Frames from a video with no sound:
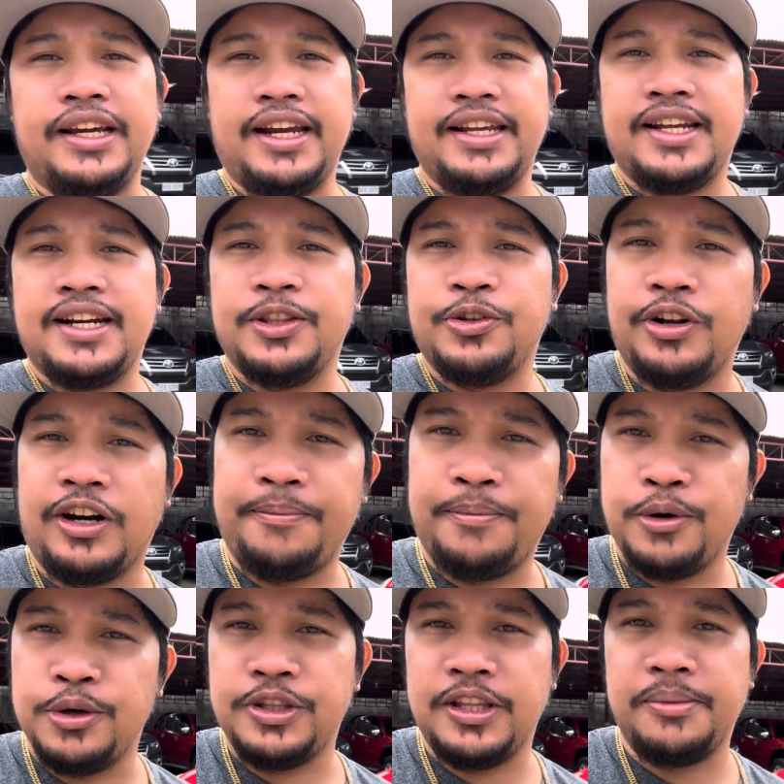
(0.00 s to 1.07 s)
kay narito
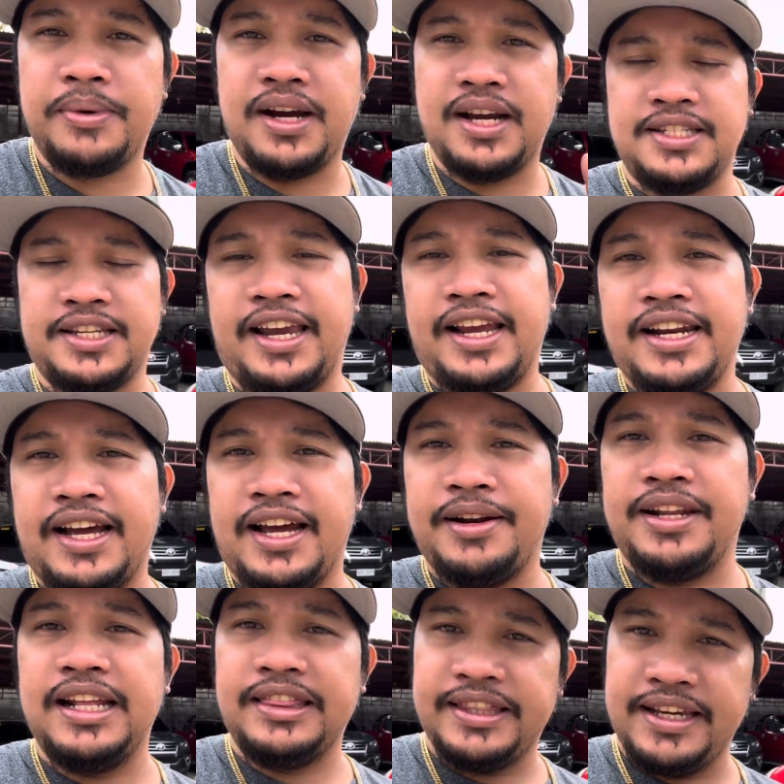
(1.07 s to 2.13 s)
nakapost na yung mga sagyanan,
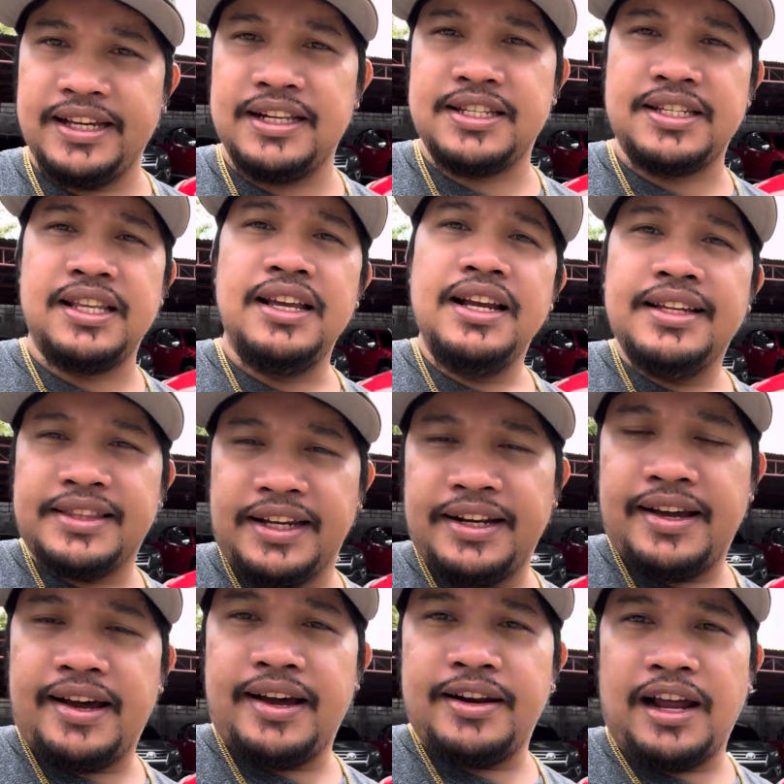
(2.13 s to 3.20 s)
details,
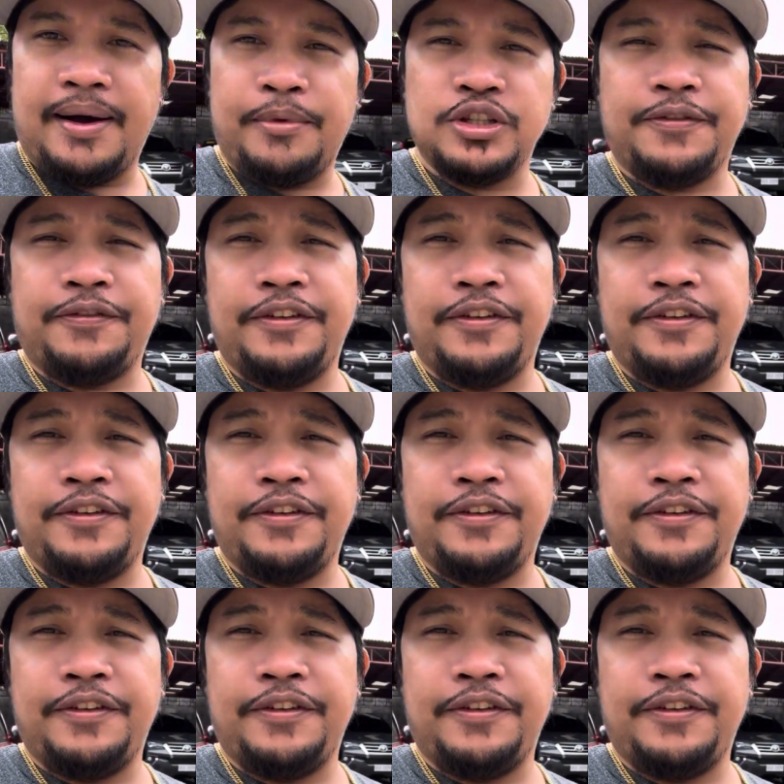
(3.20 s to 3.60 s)
tanan about sa